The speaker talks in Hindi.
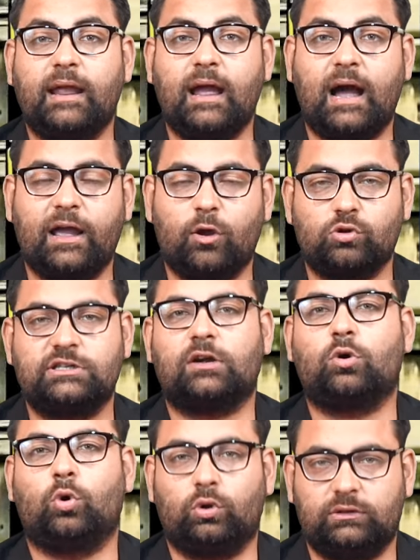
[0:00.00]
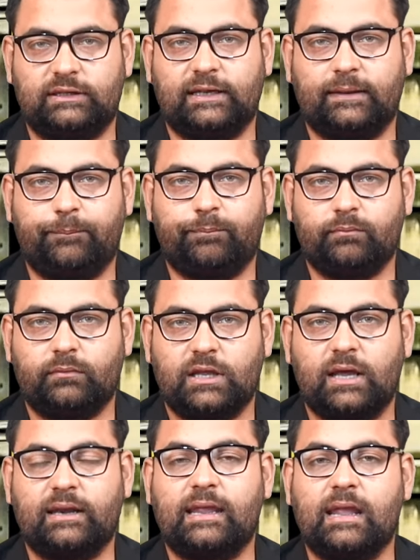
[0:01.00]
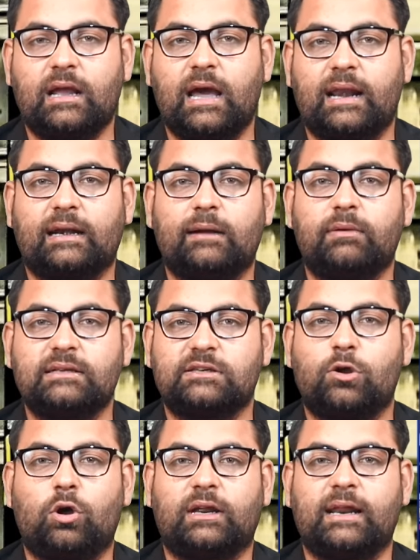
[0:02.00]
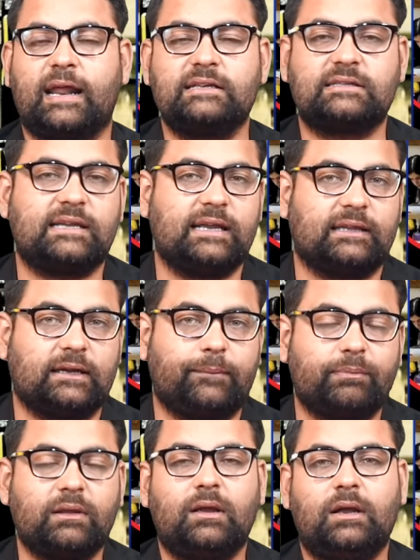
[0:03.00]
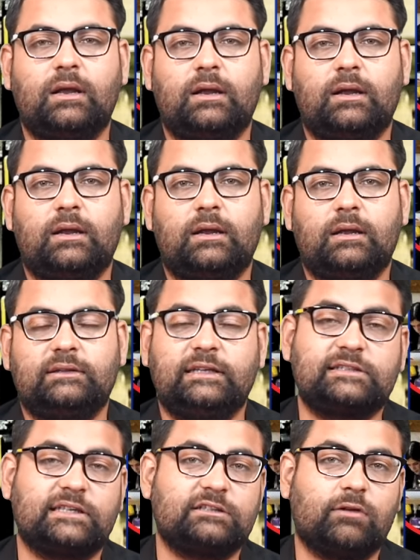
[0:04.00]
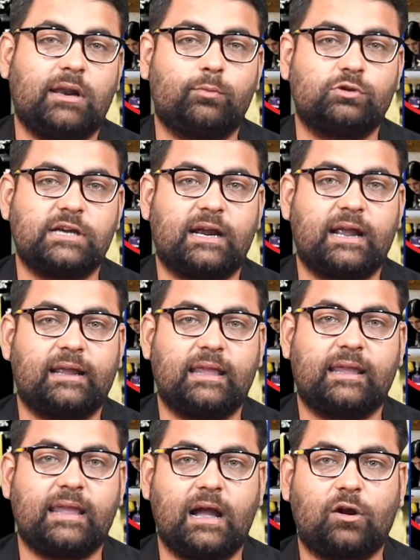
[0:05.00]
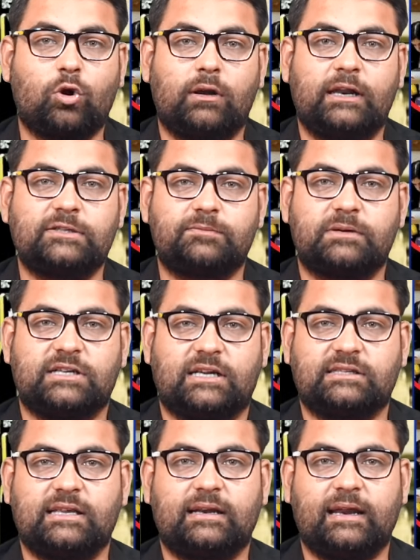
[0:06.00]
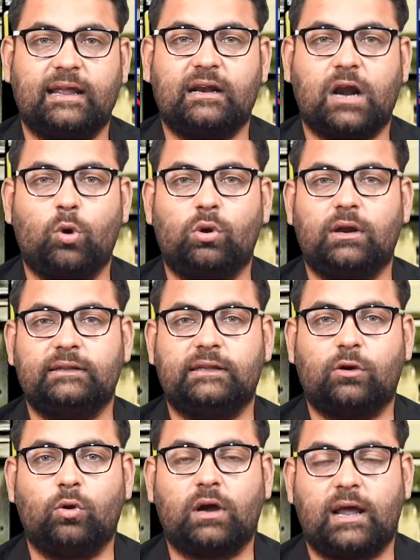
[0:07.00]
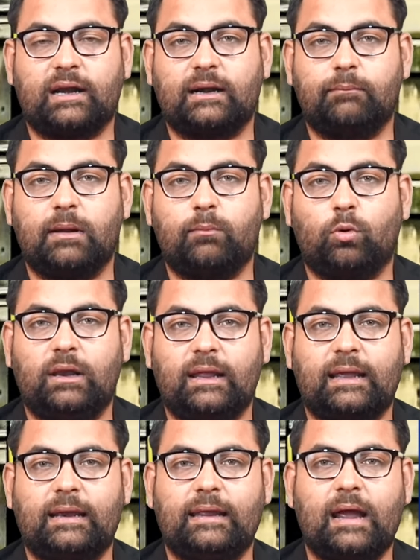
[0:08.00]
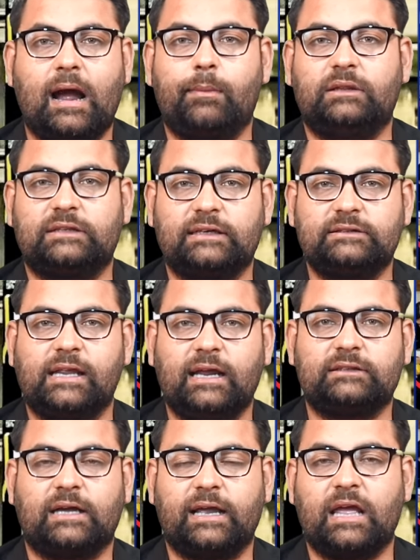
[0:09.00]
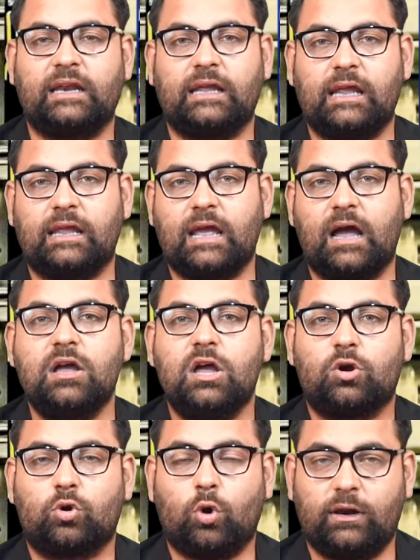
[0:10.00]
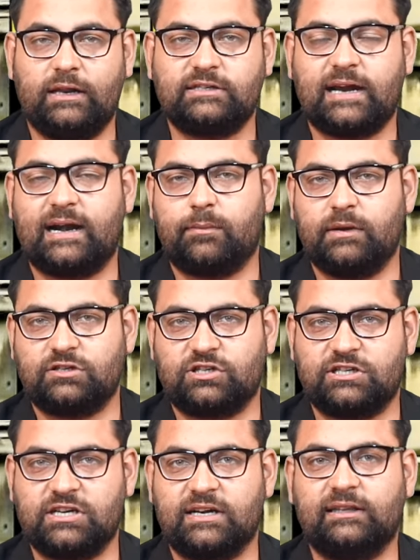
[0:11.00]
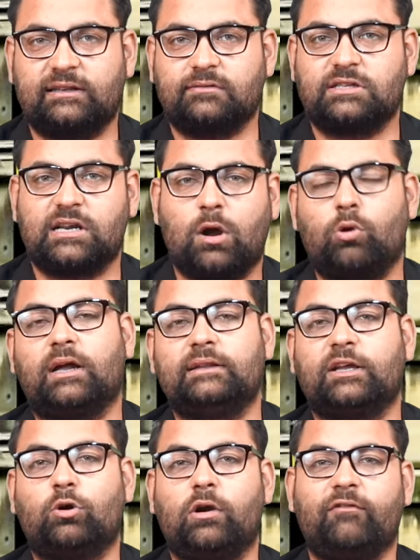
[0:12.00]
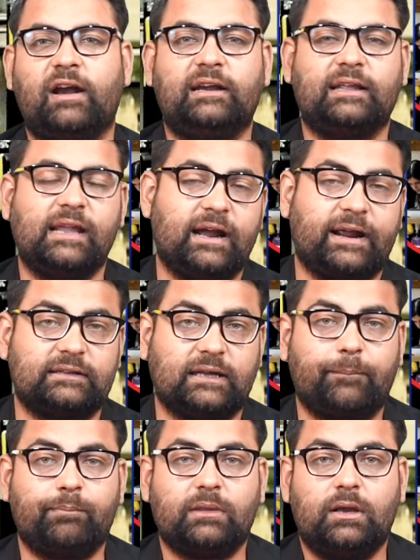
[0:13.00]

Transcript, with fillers: के आयोजक कौन थे यानी कि ये कार्यक्रम किसने ऑर्गेनाइज किया था तीसरा सवाल पूछा गया कि क्या कॉलेज प्रशासन ने राहुल गांधी को कार्यक्रम में बोलने के लिए आमंत्रित किया था यानी कि क्या कॉलेज एडमिनिस्ट्रेशन की तरफ से राहुल गांधी को इन्वाइट किया गया था